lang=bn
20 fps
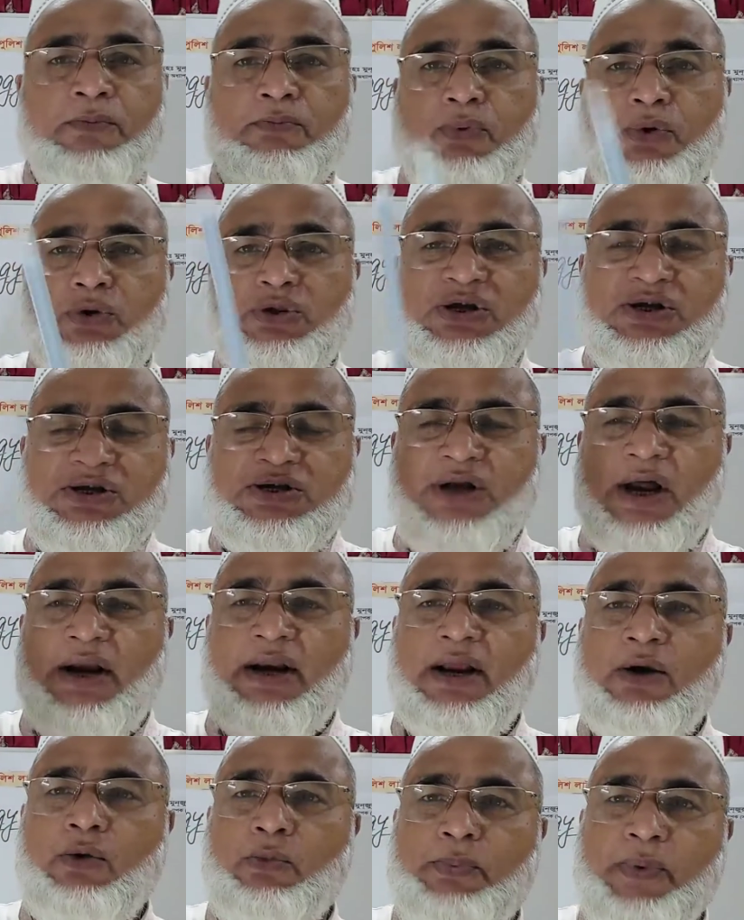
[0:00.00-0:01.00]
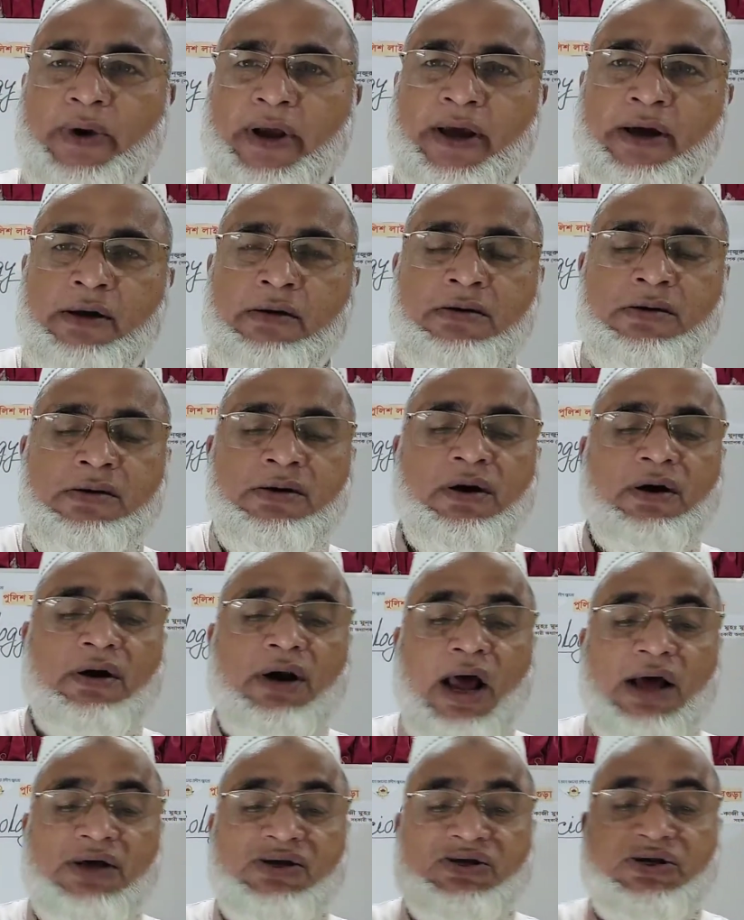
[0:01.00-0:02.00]
প্রতিষ্ঠানের উপরে
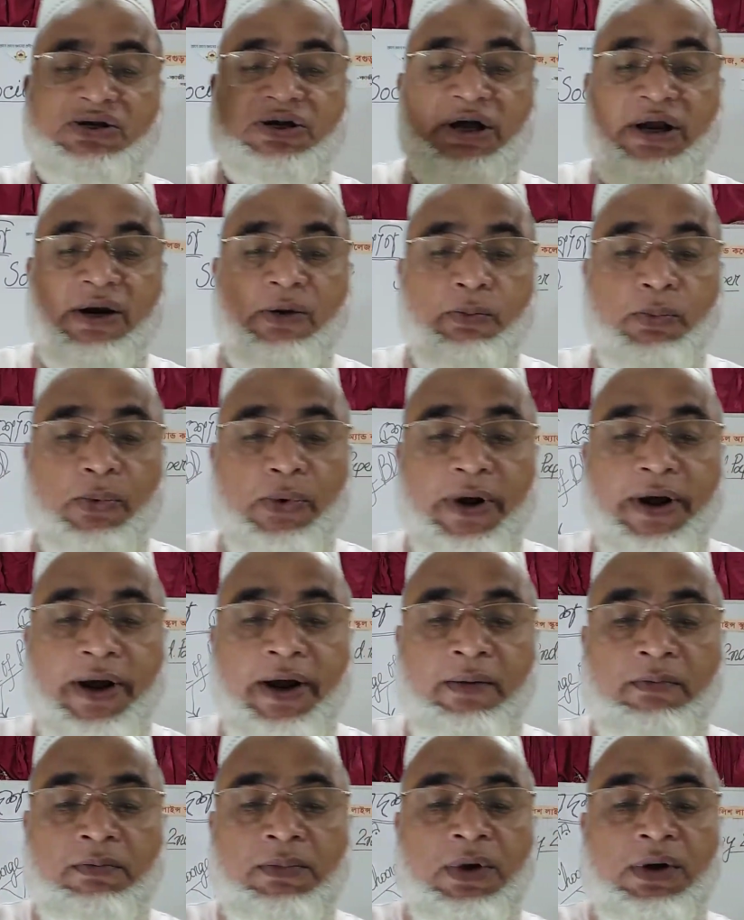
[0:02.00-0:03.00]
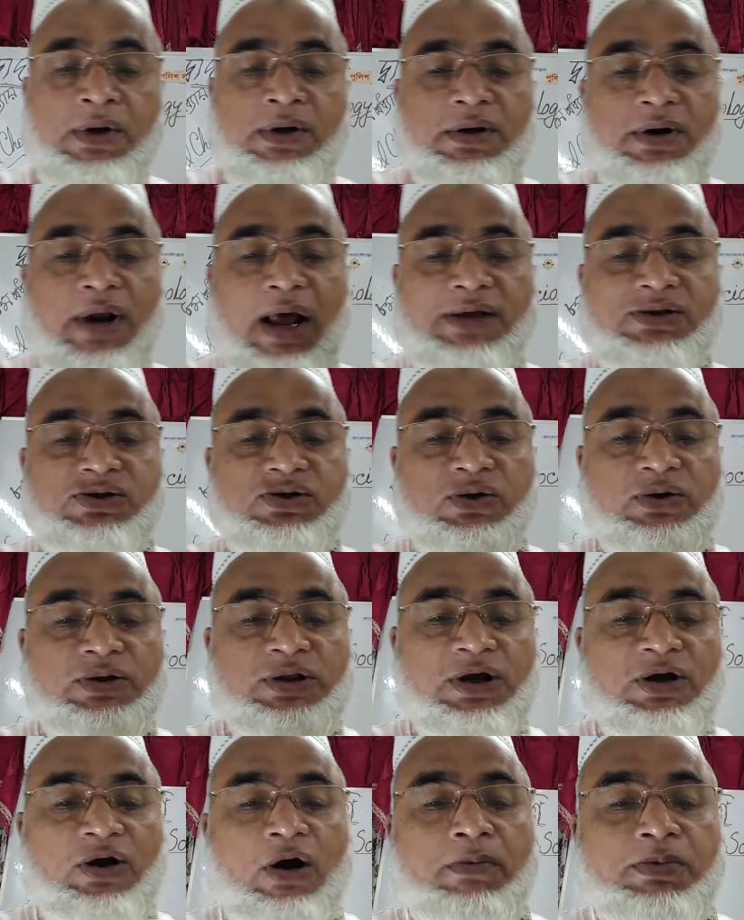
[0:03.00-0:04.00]
রাষ্ট্রের উপরে
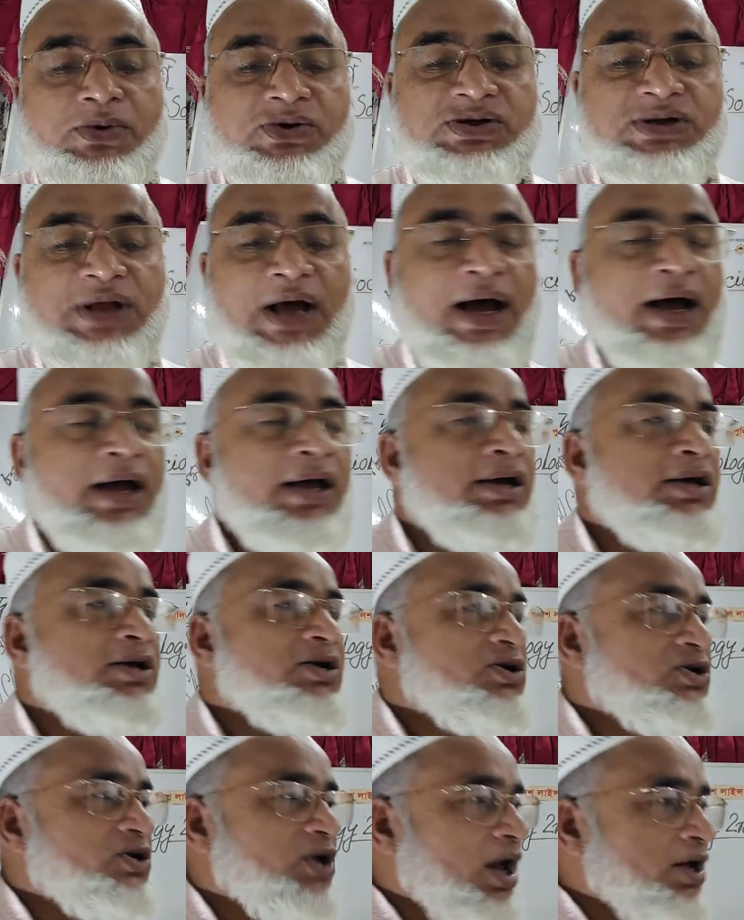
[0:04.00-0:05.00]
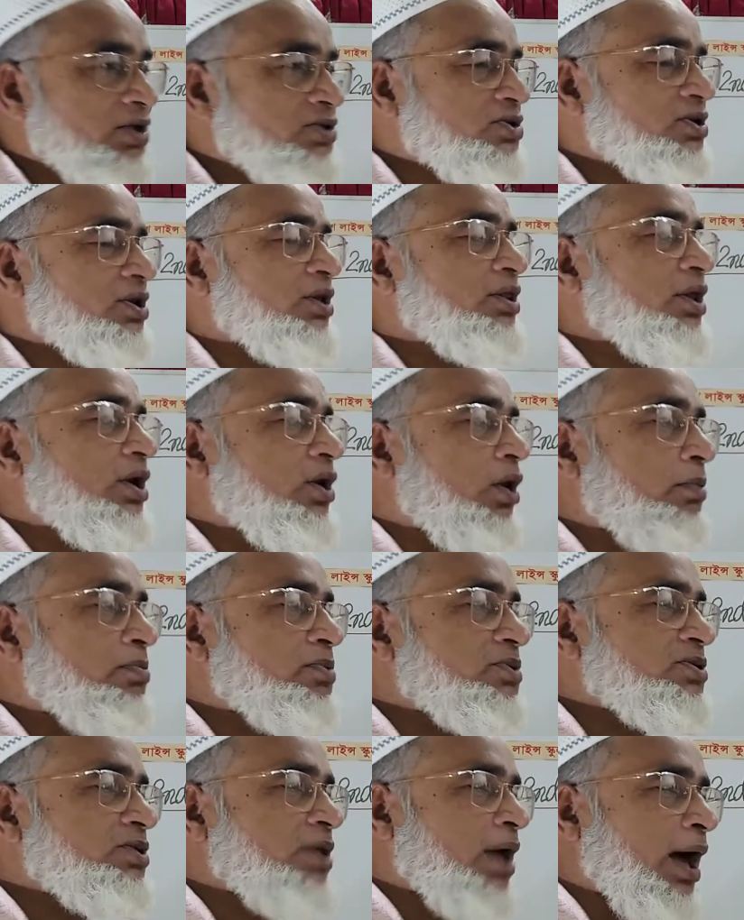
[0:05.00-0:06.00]
রাজনৈতিক অবস্থা সাংস্কৃতিক
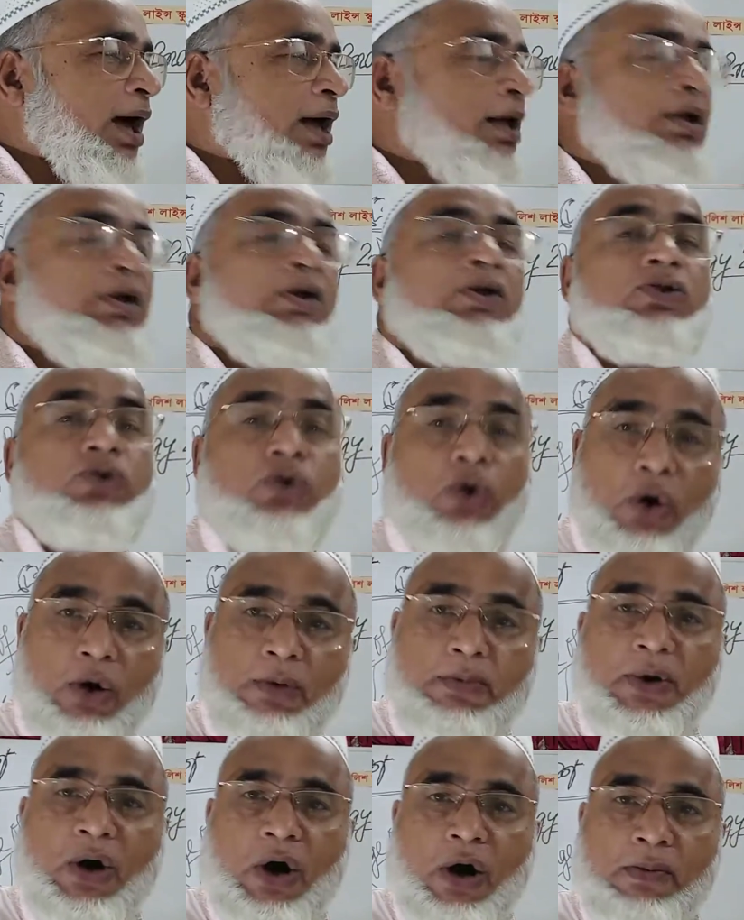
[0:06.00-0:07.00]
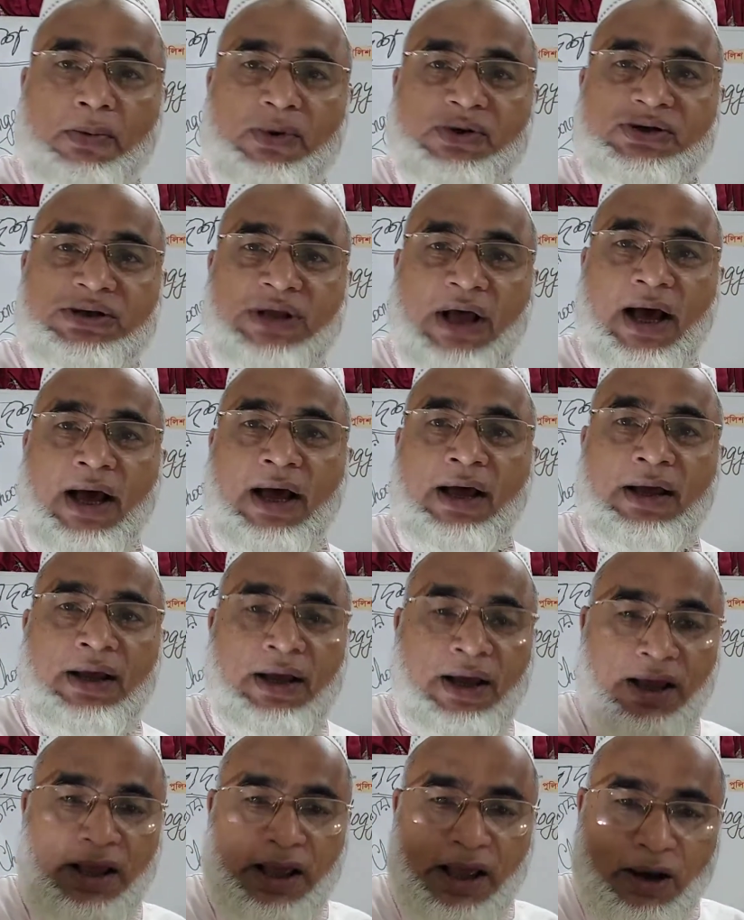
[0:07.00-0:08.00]
অবস্থা ধর্মীয় অবস্থা
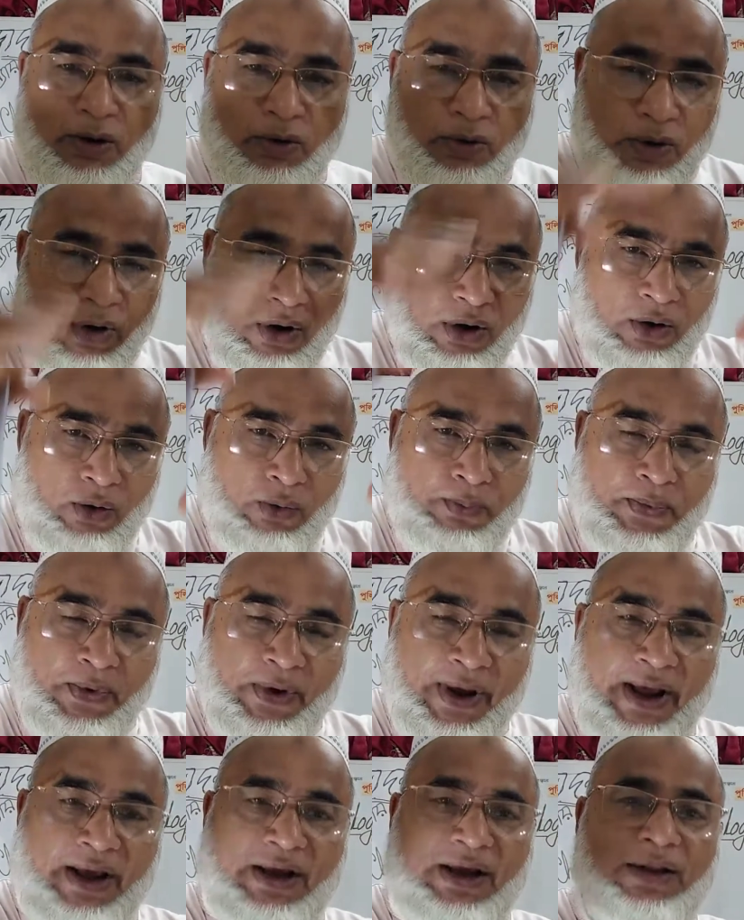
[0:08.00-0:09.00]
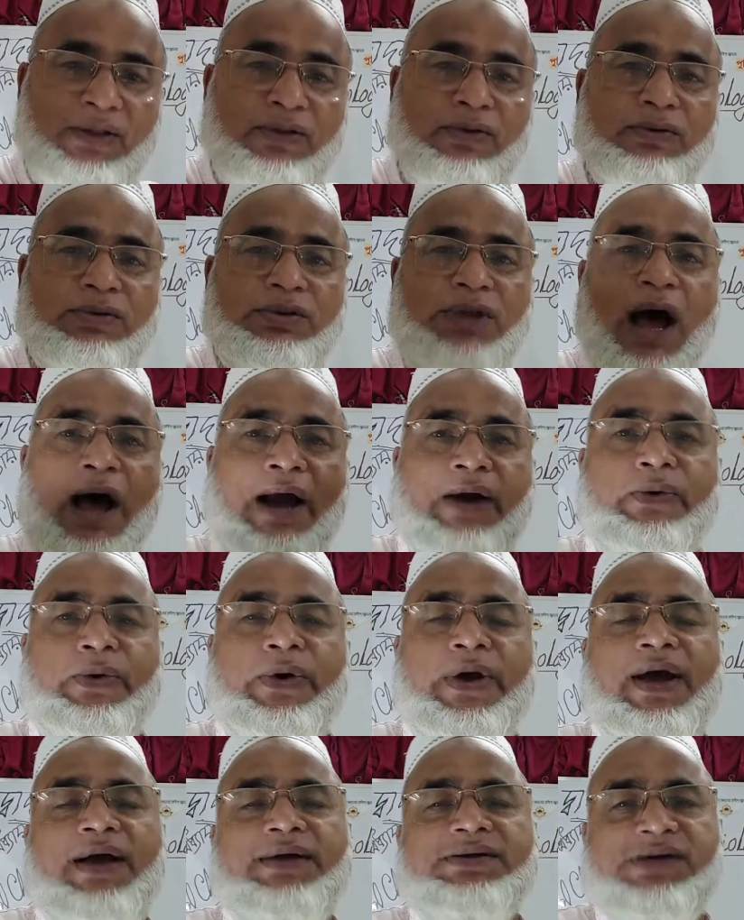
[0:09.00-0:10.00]
এগুলোর উপরেই কিন্তু দাঁড়
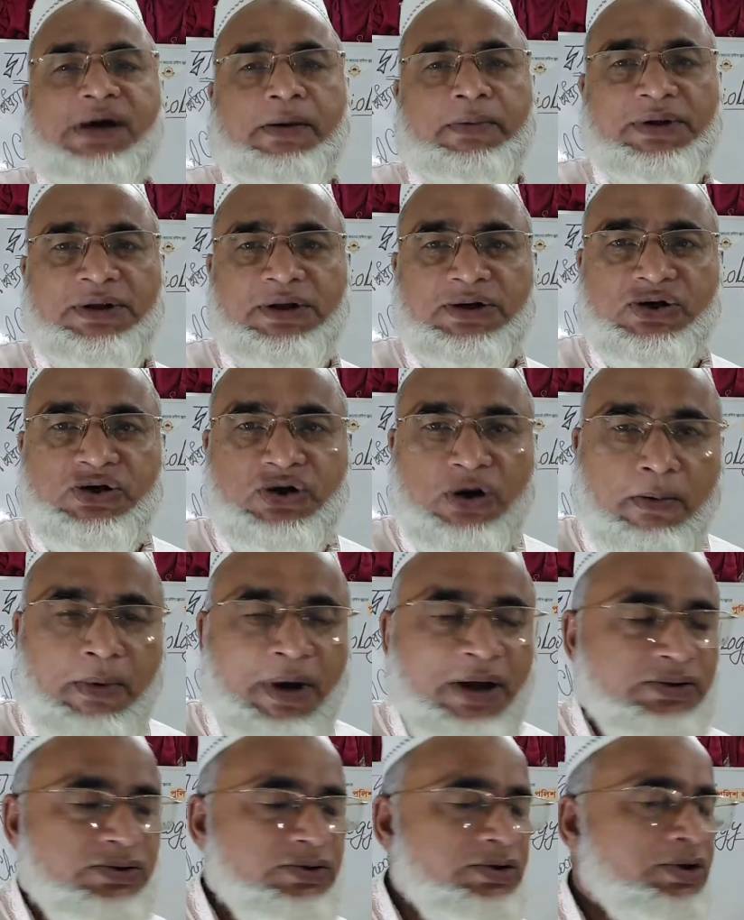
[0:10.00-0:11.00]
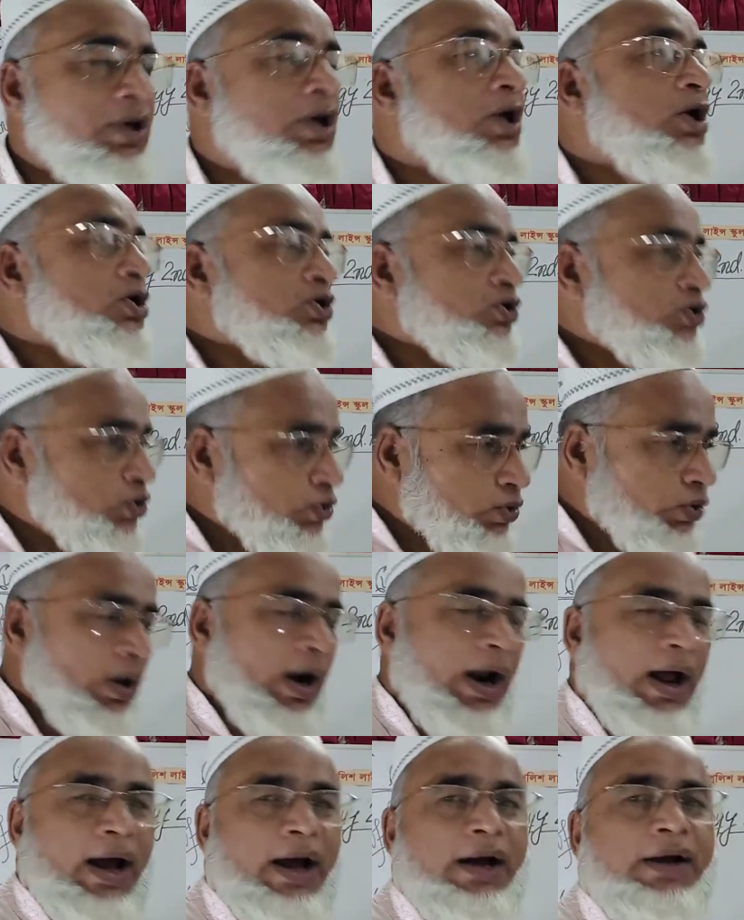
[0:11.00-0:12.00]
হয়ে আছে আমাদের সমাজ
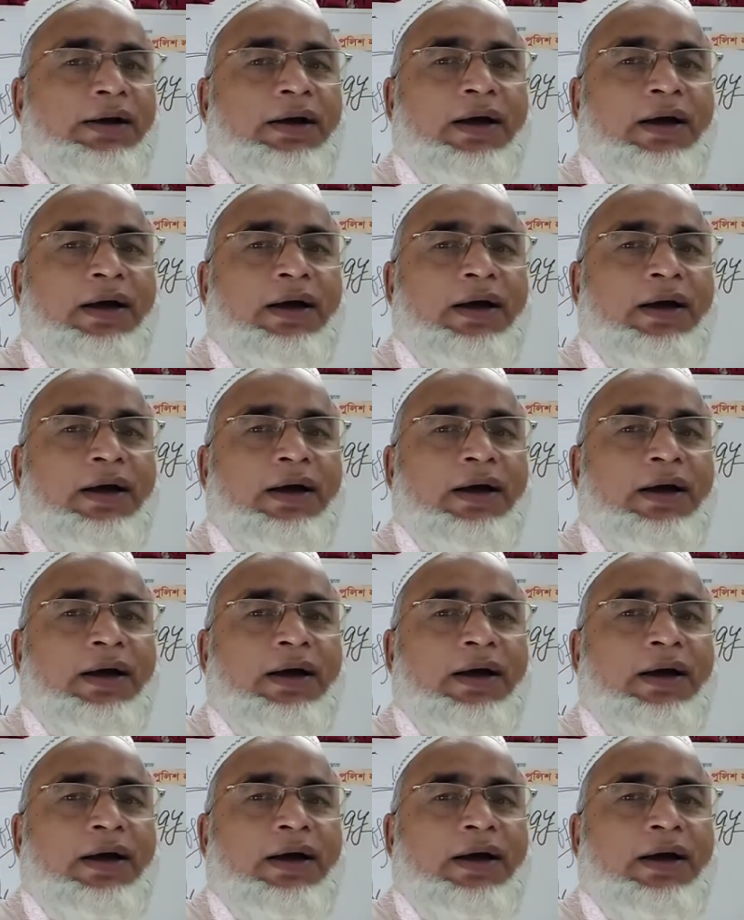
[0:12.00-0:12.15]
সুতরাং